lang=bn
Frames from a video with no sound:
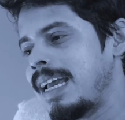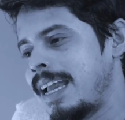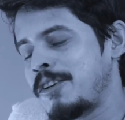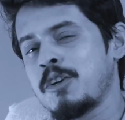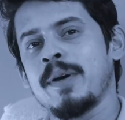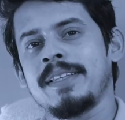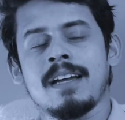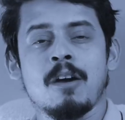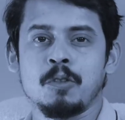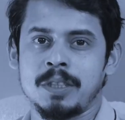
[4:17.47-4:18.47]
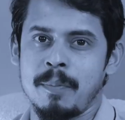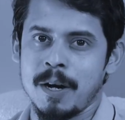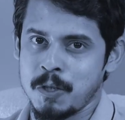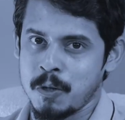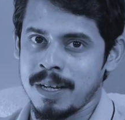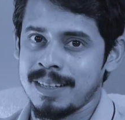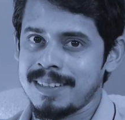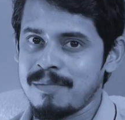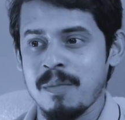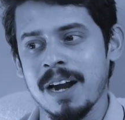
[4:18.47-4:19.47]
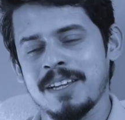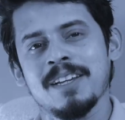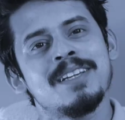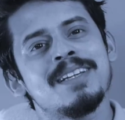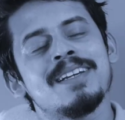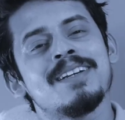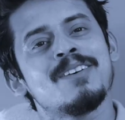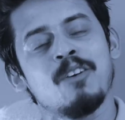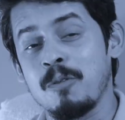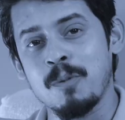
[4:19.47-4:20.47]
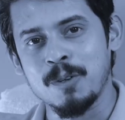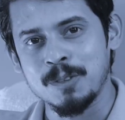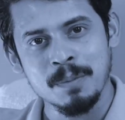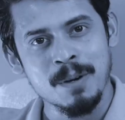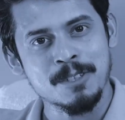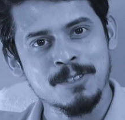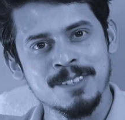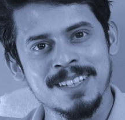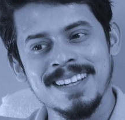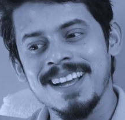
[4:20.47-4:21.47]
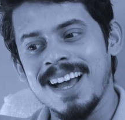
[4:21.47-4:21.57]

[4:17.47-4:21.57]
এই সময় দেখা করতে পারছো না পার্কে গিয়ে গল্প করতে পারছো না